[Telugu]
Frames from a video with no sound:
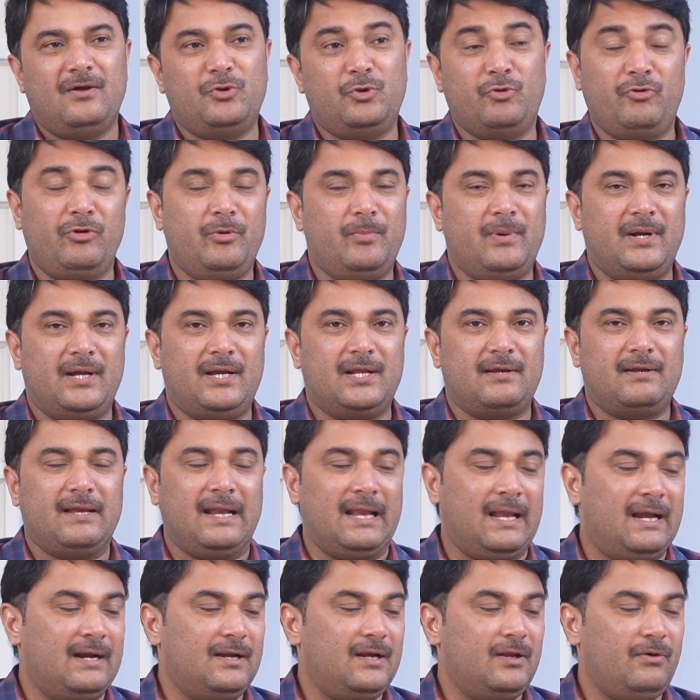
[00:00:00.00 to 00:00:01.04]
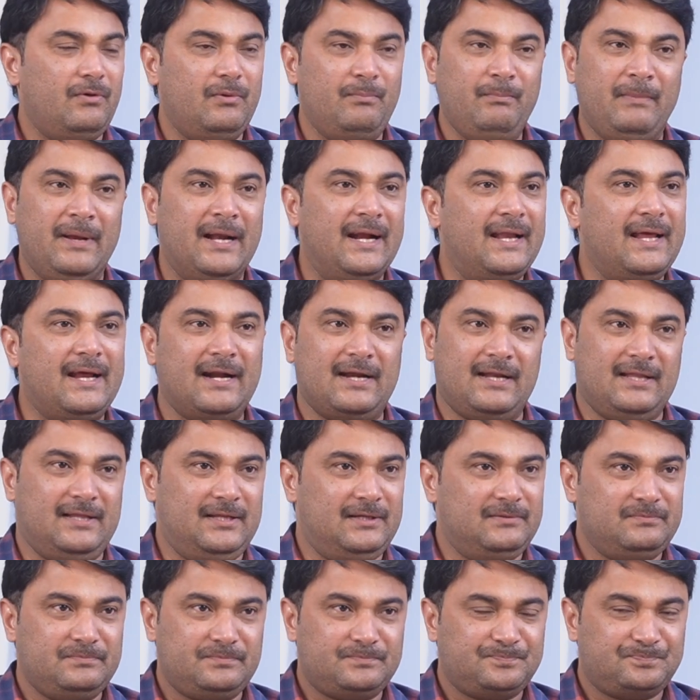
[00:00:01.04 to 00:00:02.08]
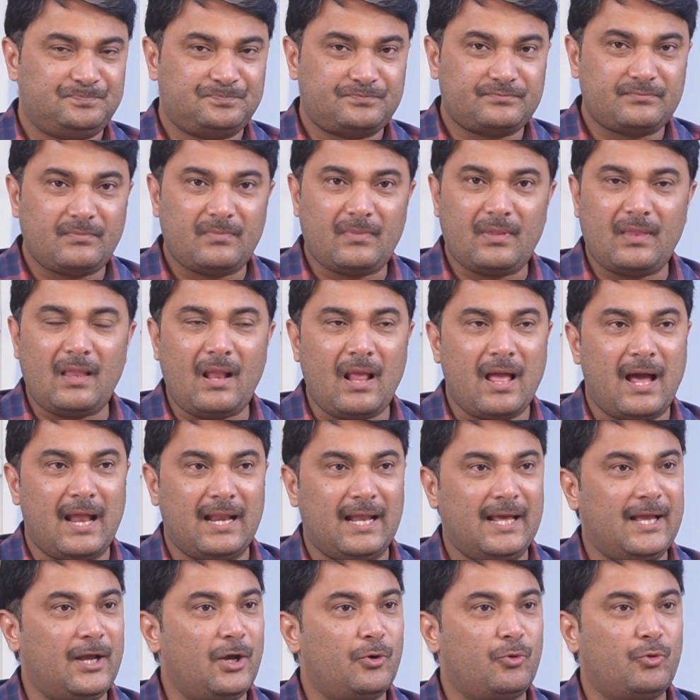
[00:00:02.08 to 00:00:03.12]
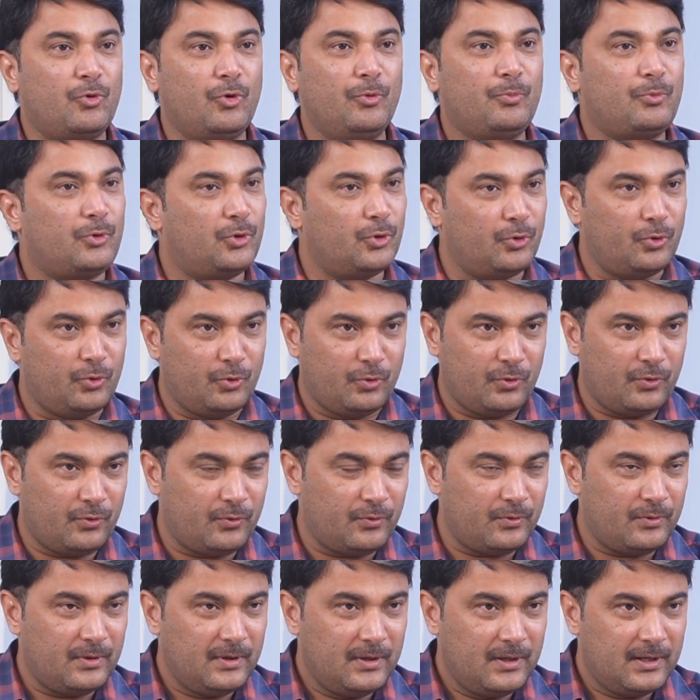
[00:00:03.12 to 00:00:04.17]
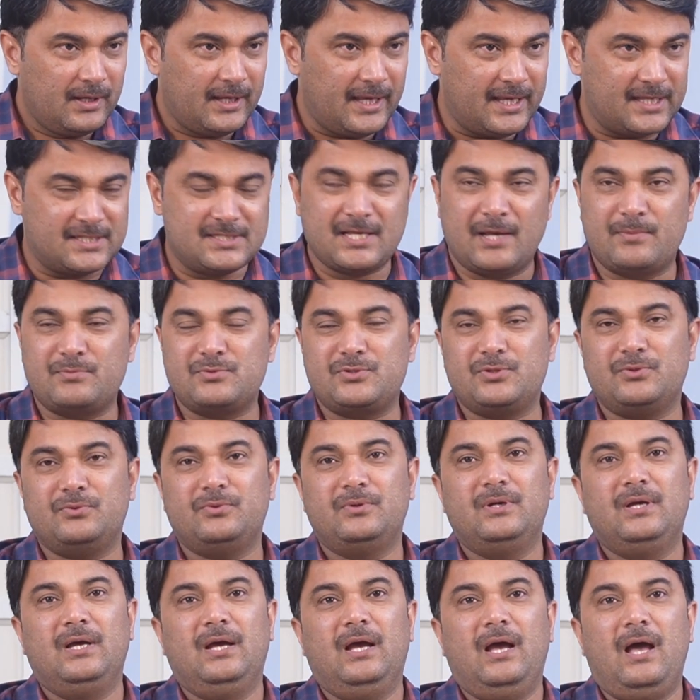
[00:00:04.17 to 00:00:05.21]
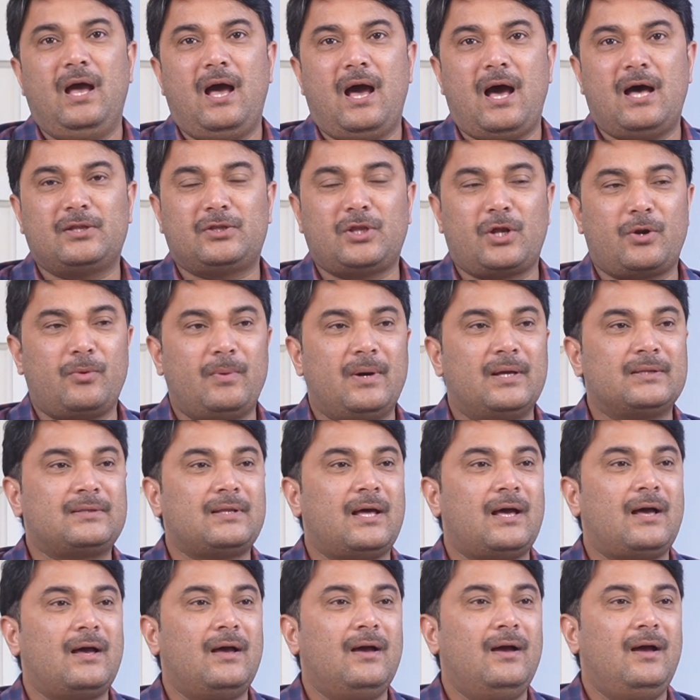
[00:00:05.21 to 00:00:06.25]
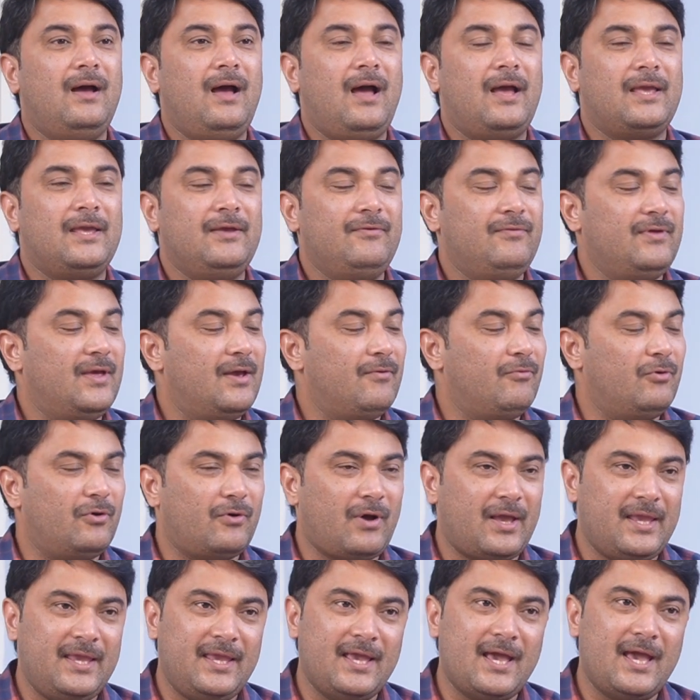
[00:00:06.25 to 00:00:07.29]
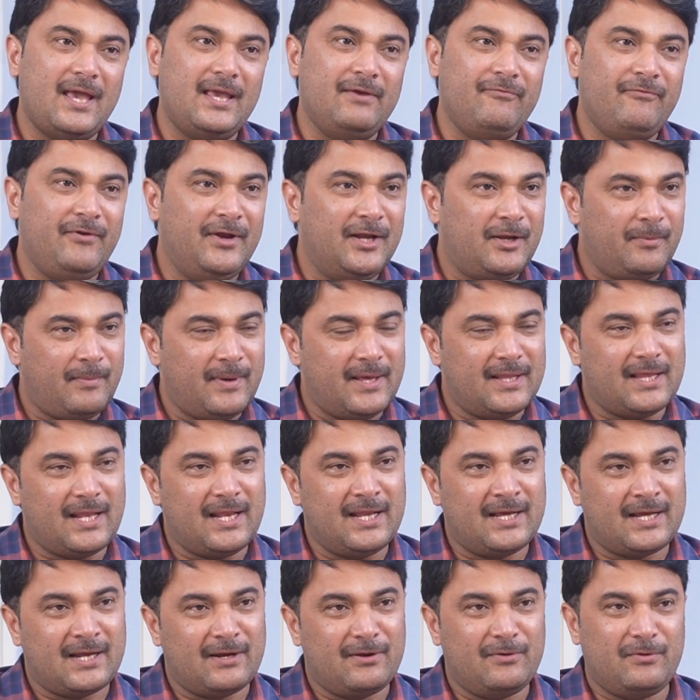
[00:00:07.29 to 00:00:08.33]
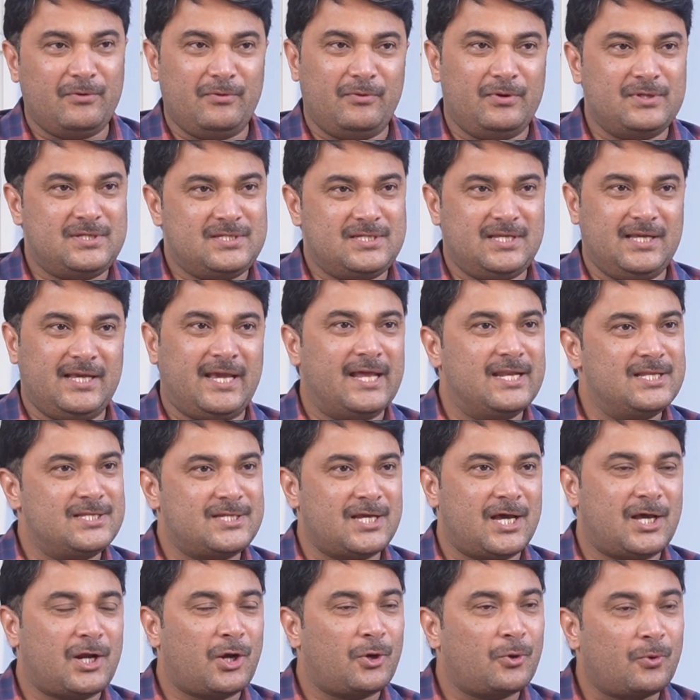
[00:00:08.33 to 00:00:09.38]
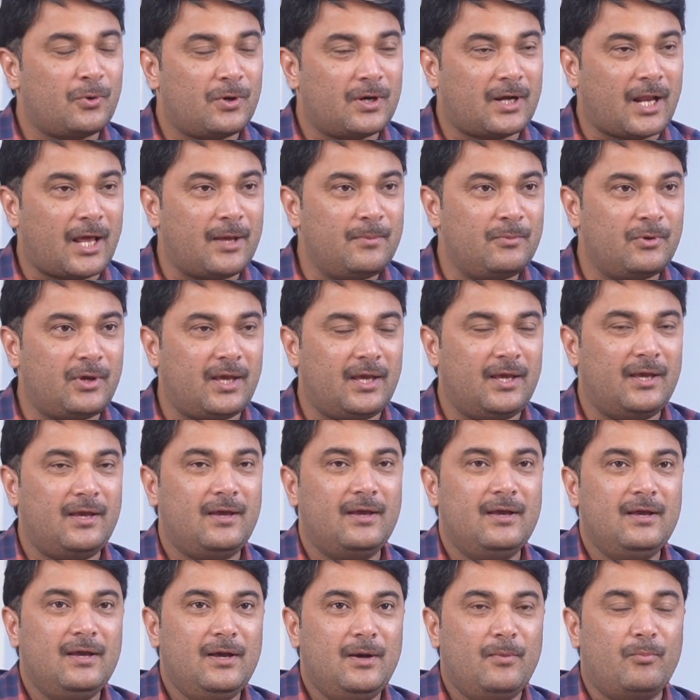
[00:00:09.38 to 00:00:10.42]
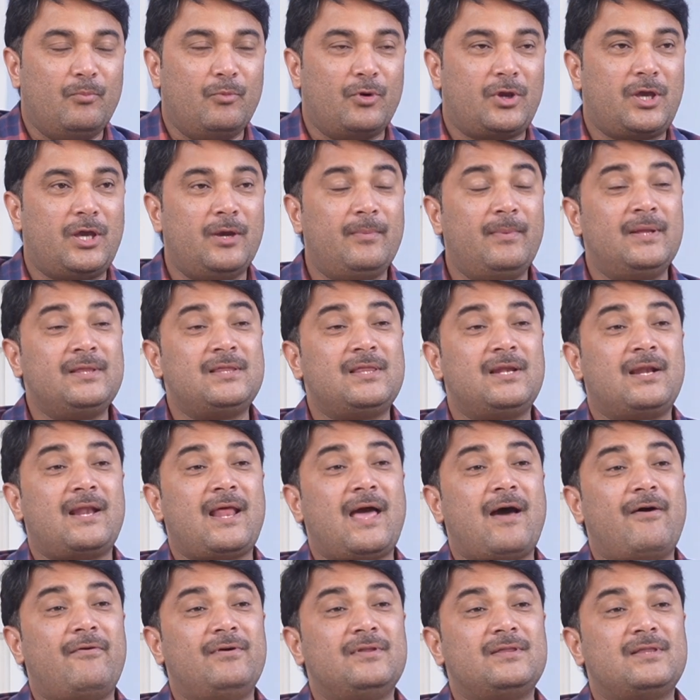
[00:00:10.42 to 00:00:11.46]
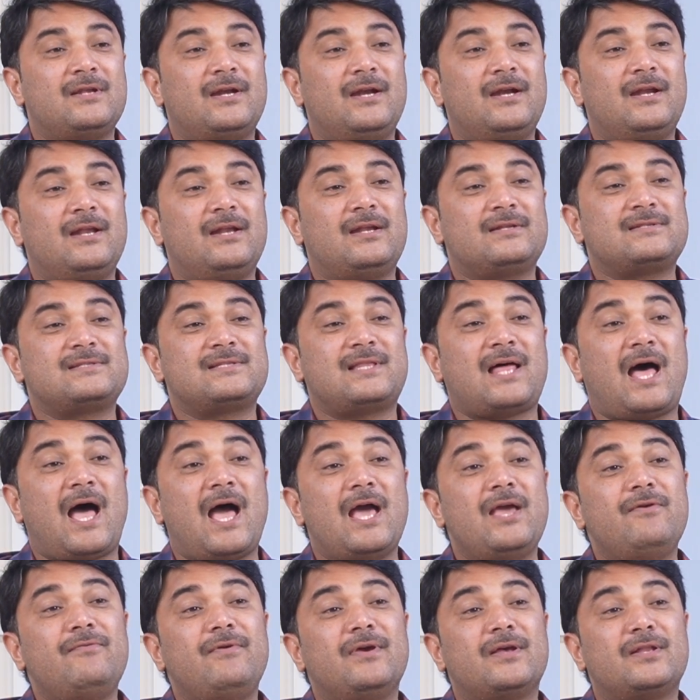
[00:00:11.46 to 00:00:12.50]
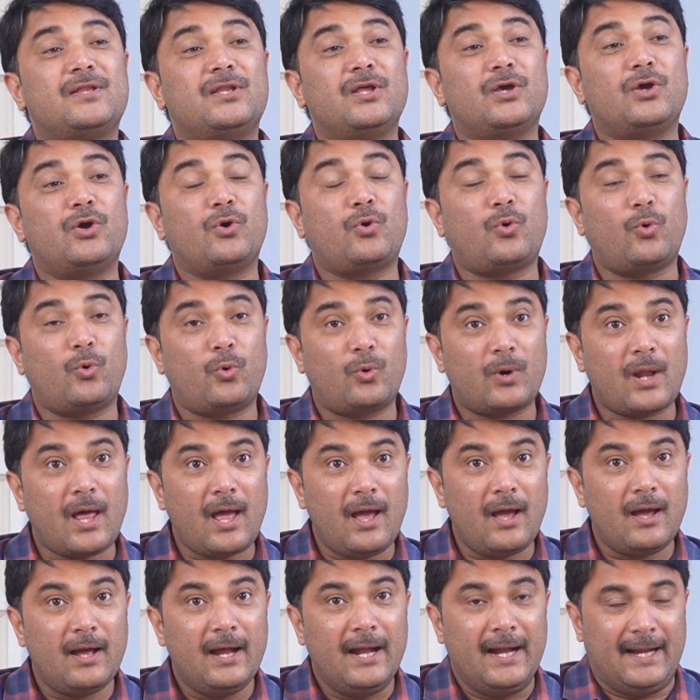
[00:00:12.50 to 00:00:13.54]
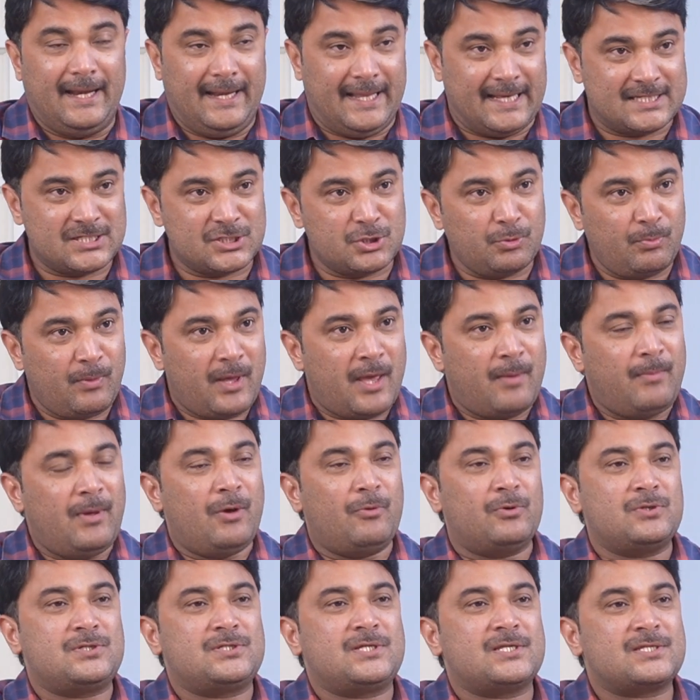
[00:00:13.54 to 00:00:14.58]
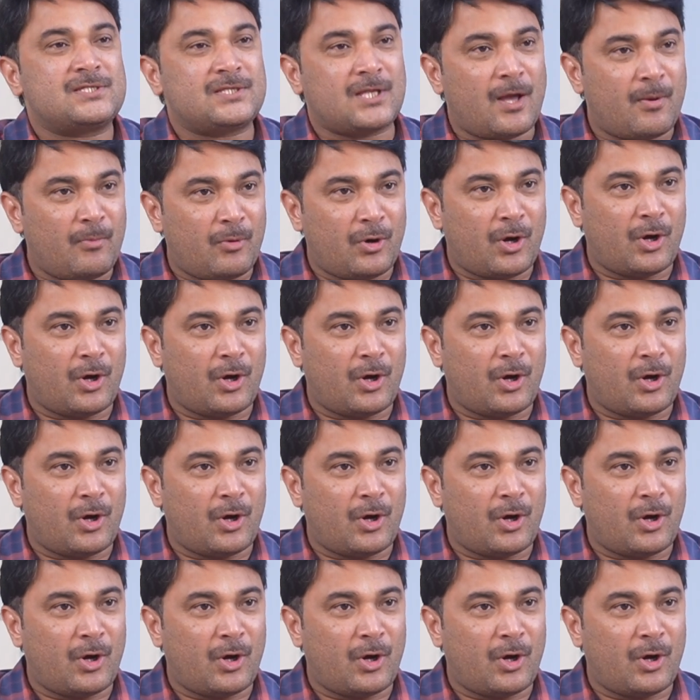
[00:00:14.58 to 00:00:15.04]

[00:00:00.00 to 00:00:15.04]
దుయ్యబట్టారు ఎలా అంటే మేడిగడ్డది అలాగే గ్రూప్ టూ ఎగ్జామ్స్ ఆ తర్వాత ఇవేవో అయ్యాయి వీటి మీద ఎలికలు వచ్చి గెలిచారు అనుకున్న టైంకి ముఖ్యమంత్రి రేవంత్ రెడ్డి స్థాయి వ్యక్తికి కూడా నెక్స్ట్ మేమే వచ్చేస్తాము